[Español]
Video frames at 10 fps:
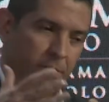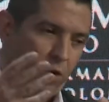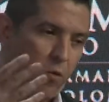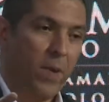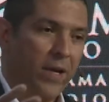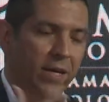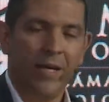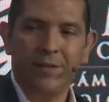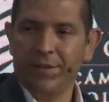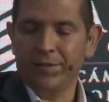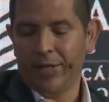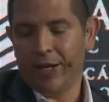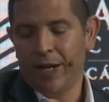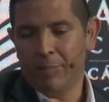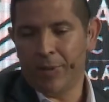compañías que estén
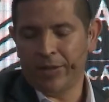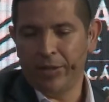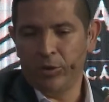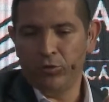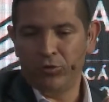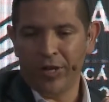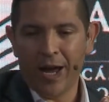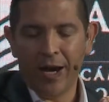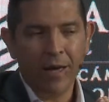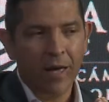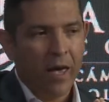en la parte industrial,